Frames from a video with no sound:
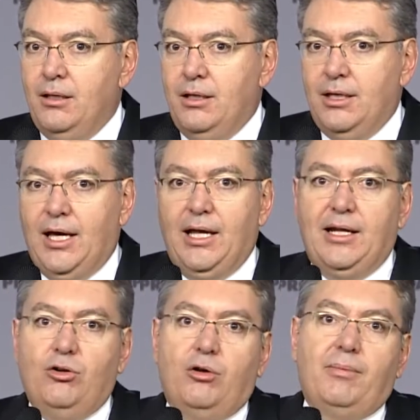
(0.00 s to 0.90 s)
Y dada
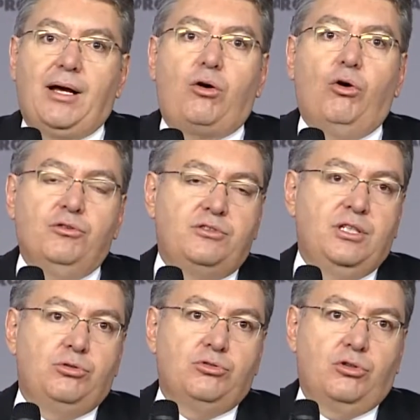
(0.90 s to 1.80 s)
la norma
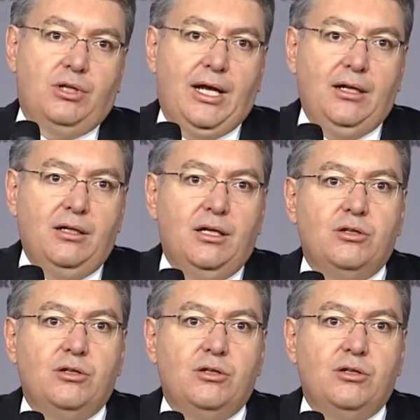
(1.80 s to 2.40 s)
constitucional,